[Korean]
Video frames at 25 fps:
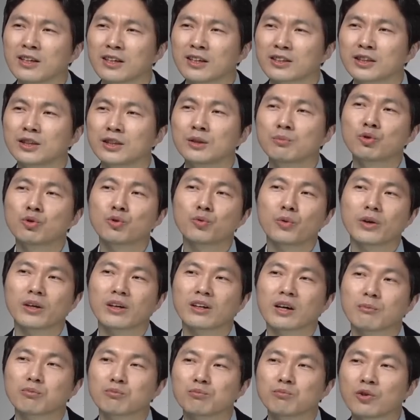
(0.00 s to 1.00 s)

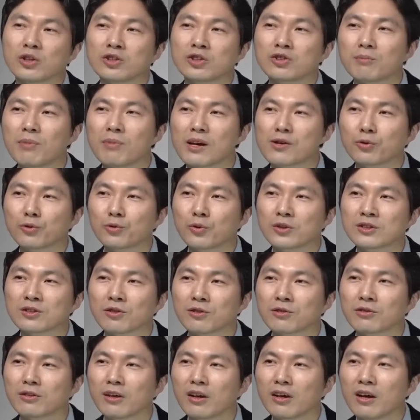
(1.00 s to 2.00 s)
금융위기가 분명히 2008년도에
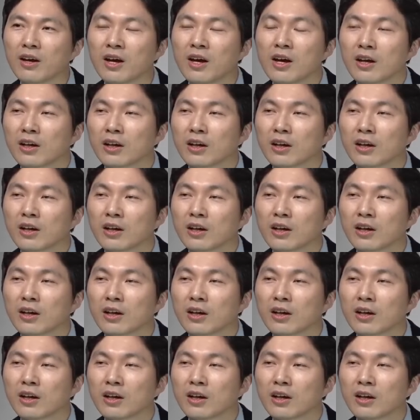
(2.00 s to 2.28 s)
있었는데